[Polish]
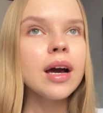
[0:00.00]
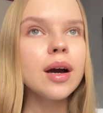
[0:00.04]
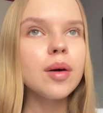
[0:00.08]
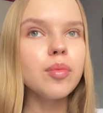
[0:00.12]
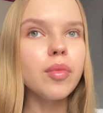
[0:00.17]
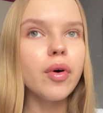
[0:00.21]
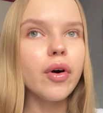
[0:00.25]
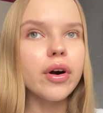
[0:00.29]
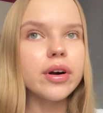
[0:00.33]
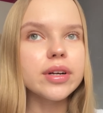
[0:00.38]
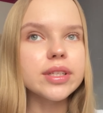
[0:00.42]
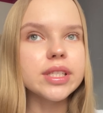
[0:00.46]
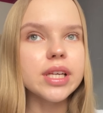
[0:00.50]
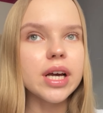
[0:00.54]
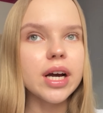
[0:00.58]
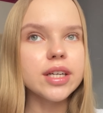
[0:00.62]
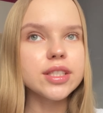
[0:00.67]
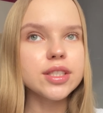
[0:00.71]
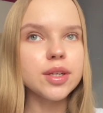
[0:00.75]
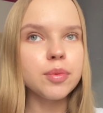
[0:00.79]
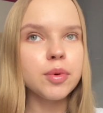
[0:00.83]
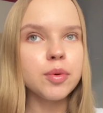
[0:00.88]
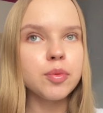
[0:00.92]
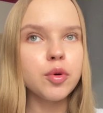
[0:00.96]
bo
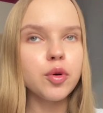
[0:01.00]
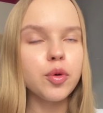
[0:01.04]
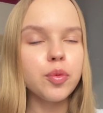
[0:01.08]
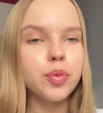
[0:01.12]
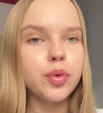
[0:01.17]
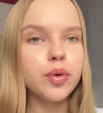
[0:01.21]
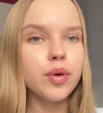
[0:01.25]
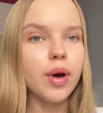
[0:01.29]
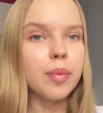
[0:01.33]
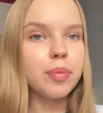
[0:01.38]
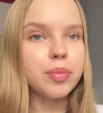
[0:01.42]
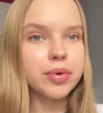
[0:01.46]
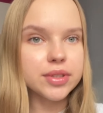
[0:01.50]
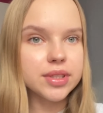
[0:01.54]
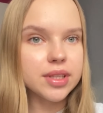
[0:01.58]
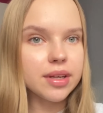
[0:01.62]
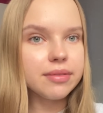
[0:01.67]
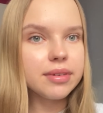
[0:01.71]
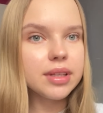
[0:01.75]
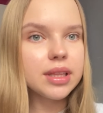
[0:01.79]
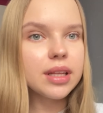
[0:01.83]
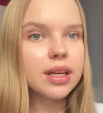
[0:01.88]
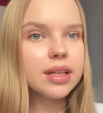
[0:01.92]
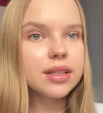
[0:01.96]
chciała, żebym kupiła poza
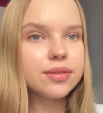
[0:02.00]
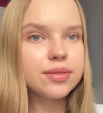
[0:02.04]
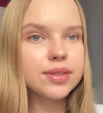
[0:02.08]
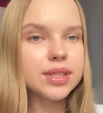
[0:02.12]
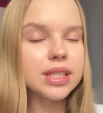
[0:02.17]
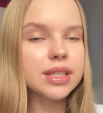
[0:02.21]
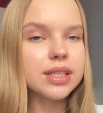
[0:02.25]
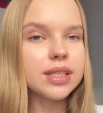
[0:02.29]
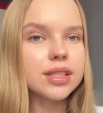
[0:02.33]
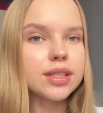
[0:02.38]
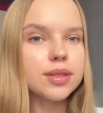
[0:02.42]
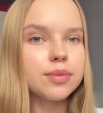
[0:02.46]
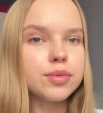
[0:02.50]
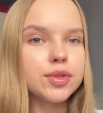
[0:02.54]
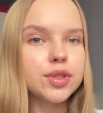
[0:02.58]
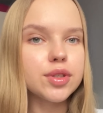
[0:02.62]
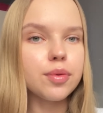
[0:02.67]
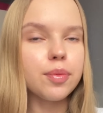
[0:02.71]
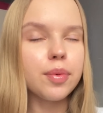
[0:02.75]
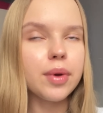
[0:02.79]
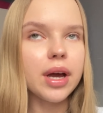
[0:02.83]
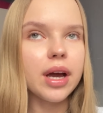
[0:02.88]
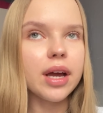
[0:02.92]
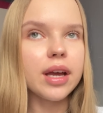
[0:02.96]
vinted, w sensie, żebym
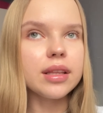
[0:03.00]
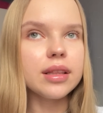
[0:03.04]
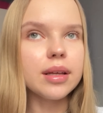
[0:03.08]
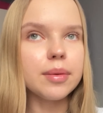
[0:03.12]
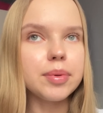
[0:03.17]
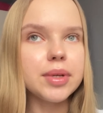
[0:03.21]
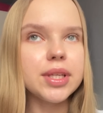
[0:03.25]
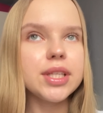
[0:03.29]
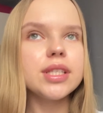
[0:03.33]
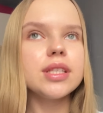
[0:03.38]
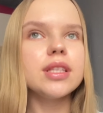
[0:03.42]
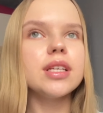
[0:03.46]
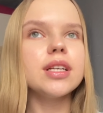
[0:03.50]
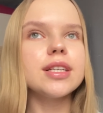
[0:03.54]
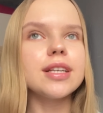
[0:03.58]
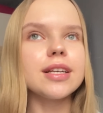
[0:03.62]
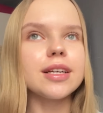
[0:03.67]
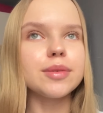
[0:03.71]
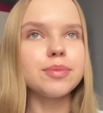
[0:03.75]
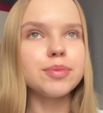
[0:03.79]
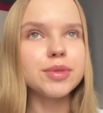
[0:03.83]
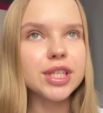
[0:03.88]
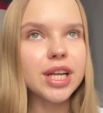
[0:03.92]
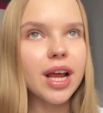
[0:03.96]
zrobiła jej na 5
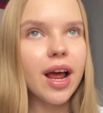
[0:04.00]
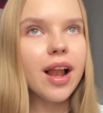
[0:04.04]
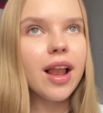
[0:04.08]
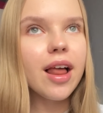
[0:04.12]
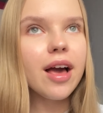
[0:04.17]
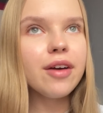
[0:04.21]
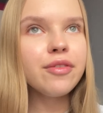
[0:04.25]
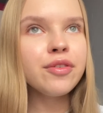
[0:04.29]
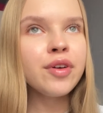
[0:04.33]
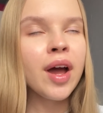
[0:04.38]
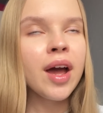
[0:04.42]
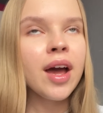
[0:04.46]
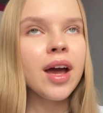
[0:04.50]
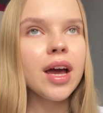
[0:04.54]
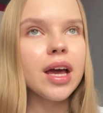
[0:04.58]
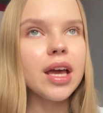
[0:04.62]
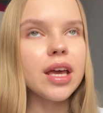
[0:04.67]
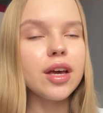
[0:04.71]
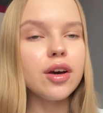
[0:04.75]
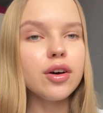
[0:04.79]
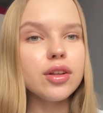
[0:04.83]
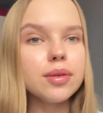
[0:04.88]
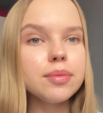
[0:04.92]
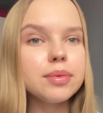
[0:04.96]
dyszek przelew
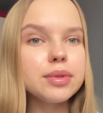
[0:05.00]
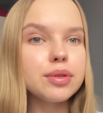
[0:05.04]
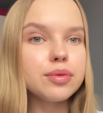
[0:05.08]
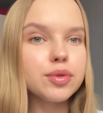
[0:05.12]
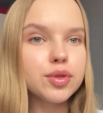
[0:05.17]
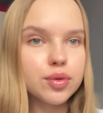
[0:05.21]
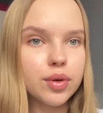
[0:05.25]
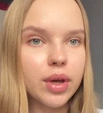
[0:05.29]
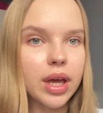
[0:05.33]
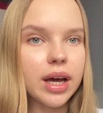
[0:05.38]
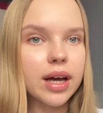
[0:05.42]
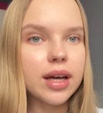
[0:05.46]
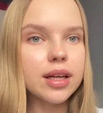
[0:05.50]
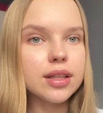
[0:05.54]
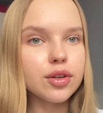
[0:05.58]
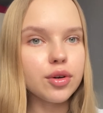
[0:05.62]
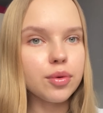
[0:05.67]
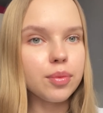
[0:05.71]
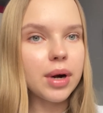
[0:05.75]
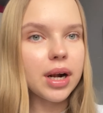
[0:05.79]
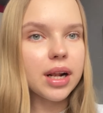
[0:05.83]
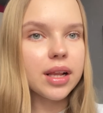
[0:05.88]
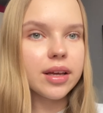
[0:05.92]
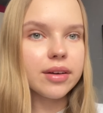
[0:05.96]
i ona mi tą sukienkę
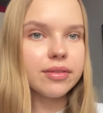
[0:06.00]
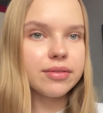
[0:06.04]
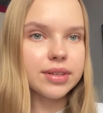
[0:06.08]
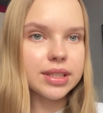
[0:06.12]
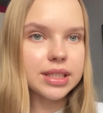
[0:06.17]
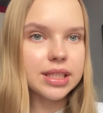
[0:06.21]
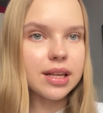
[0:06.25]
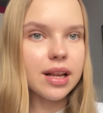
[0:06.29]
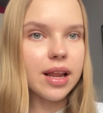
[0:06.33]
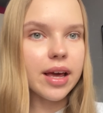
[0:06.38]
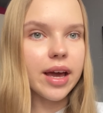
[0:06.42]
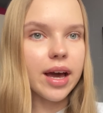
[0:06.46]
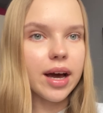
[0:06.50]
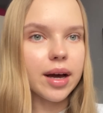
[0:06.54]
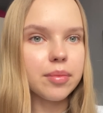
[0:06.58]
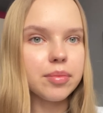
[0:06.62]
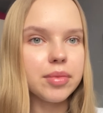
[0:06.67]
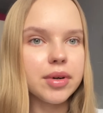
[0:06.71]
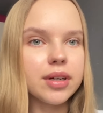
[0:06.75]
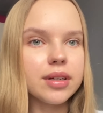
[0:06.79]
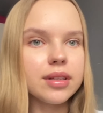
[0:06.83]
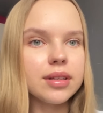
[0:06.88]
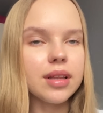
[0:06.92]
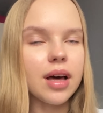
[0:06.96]
normalnie wyśle
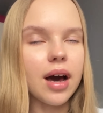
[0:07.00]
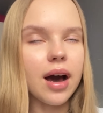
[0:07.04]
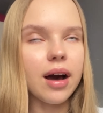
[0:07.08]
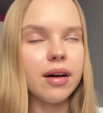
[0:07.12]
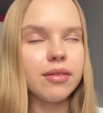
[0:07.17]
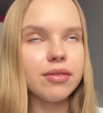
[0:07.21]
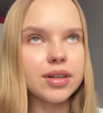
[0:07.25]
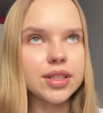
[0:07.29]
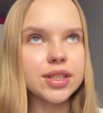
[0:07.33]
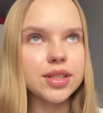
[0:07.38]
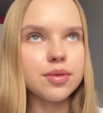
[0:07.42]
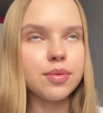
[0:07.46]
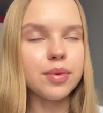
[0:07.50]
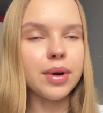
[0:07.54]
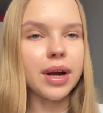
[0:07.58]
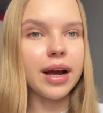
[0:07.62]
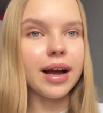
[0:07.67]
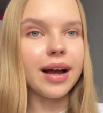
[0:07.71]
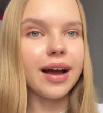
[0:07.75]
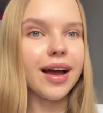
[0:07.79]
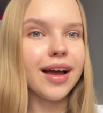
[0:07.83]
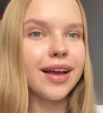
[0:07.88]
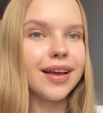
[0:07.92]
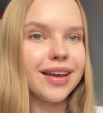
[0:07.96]
jakby na własną
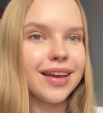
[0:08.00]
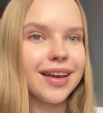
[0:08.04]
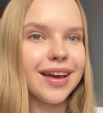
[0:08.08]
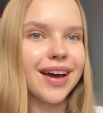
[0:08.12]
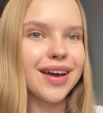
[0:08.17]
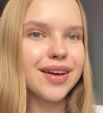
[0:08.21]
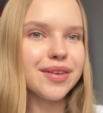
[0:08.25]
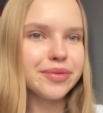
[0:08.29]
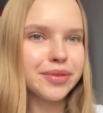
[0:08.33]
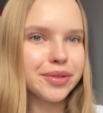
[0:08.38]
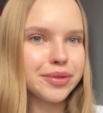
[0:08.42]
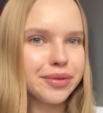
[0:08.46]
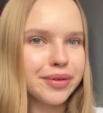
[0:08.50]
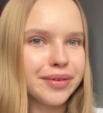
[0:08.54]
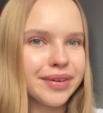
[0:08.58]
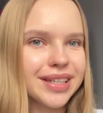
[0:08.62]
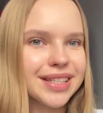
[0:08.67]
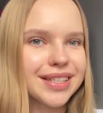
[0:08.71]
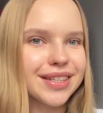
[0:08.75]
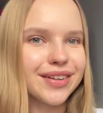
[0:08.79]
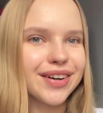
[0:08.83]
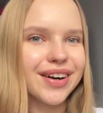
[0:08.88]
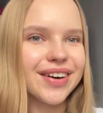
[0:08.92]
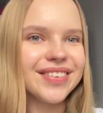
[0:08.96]
rękę i ja jej
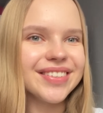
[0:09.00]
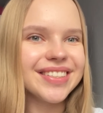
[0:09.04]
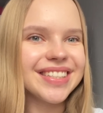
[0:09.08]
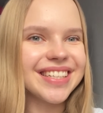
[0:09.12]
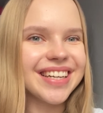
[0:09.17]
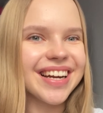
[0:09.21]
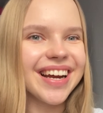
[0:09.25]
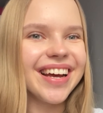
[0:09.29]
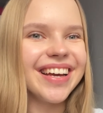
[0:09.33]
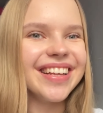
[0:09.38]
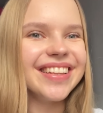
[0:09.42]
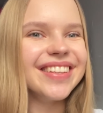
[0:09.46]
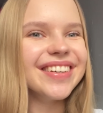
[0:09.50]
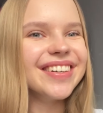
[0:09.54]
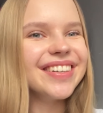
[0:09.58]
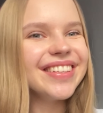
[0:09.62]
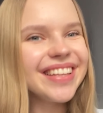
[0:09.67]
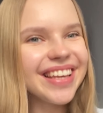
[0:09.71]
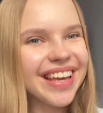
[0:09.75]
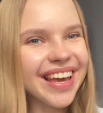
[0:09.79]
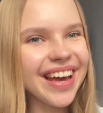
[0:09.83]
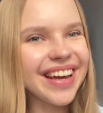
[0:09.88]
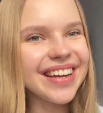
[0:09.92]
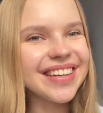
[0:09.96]
wytłumaczyłam, że no
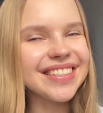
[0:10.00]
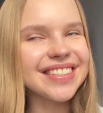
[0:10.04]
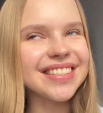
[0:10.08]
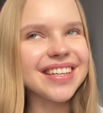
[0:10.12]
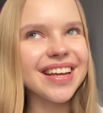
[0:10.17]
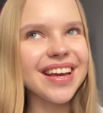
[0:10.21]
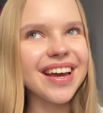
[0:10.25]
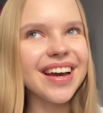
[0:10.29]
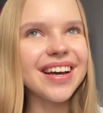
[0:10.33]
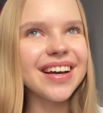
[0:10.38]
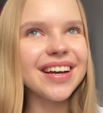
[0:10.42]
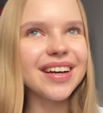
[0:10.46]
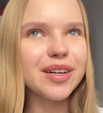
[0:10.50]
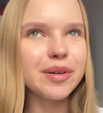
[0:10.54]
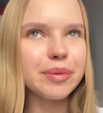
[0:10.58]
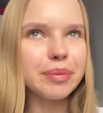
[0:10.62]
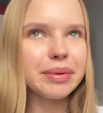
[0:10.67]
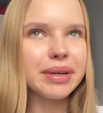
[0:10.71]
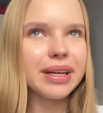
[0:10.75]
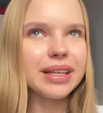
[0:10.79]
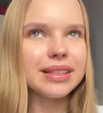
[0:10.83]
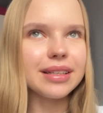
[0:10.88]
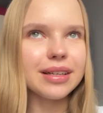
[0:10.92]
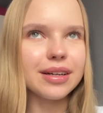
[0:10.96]
nie, że ja
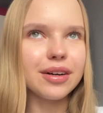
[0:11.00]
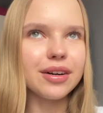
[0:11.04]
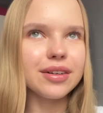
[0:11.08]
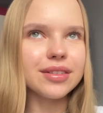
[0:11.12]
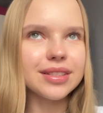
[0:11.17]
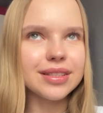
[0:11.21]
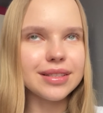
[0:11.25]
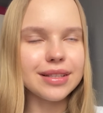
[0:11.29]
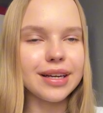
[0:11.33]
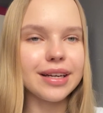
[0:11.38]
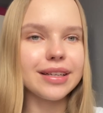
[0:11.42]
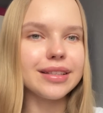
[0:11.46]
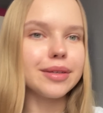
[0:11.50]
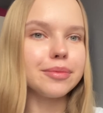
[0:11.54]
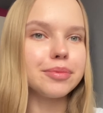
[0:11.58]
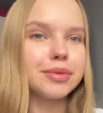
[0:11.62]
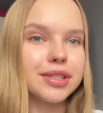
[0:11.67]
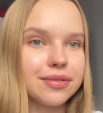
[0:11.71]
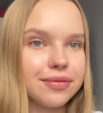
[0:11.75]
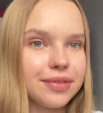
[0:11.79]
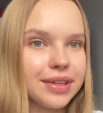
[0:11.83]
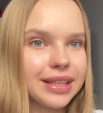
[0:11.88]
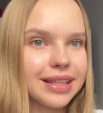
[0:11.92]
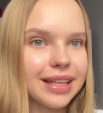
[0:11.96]
kupuję tylko stricte
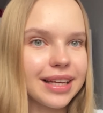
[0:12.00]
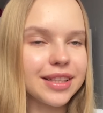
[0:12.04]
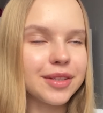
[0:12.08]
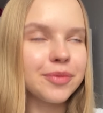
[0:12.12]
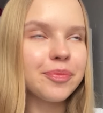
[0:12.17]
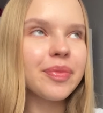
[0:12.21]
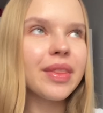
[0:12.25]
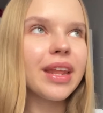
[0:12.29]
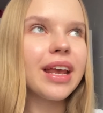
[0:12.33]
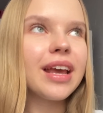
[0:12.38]
przez vinted.